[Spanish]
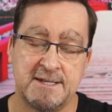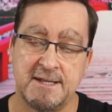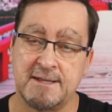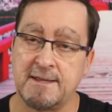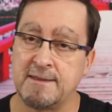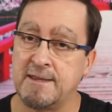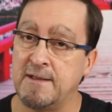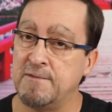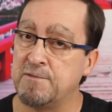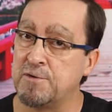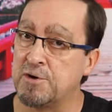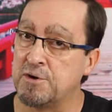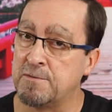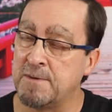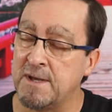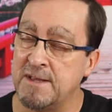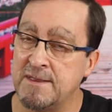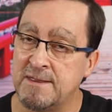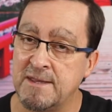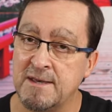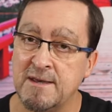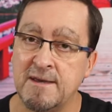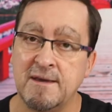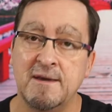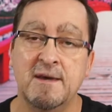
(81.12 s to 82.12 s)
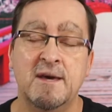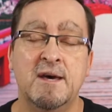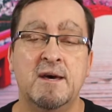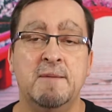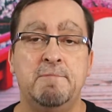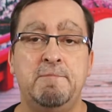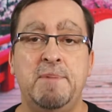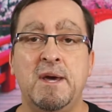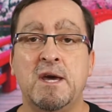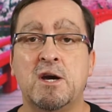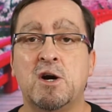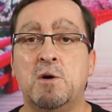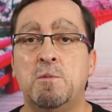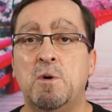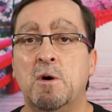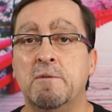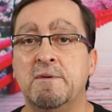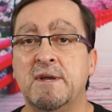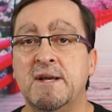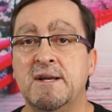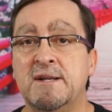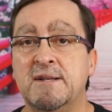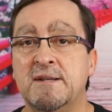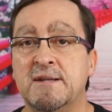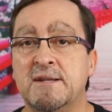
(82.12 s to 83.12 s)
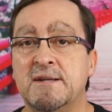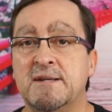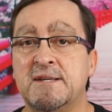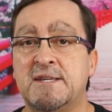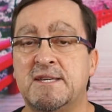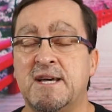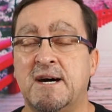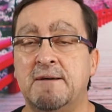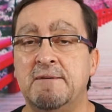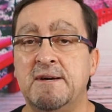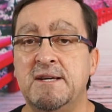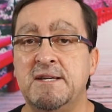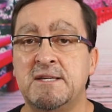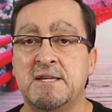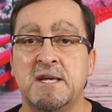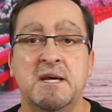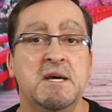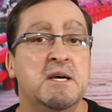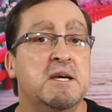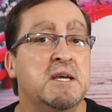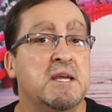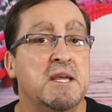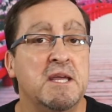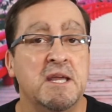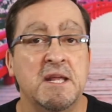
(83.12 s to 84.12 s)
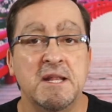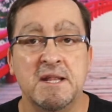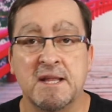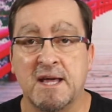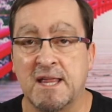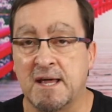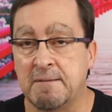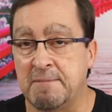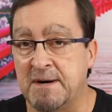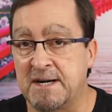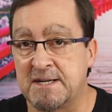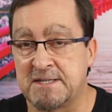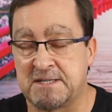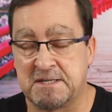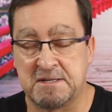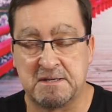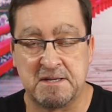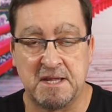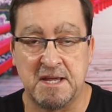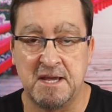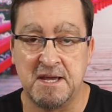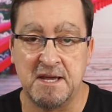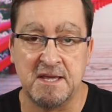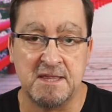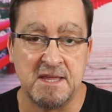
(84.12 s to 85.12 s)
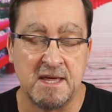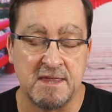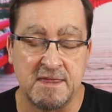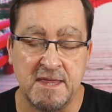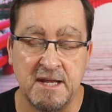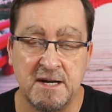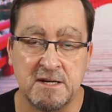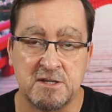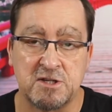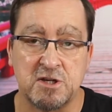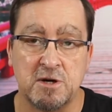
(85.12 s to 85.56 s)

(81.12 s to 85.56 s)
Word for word: 720p, como bien sabéis, y nada más que decir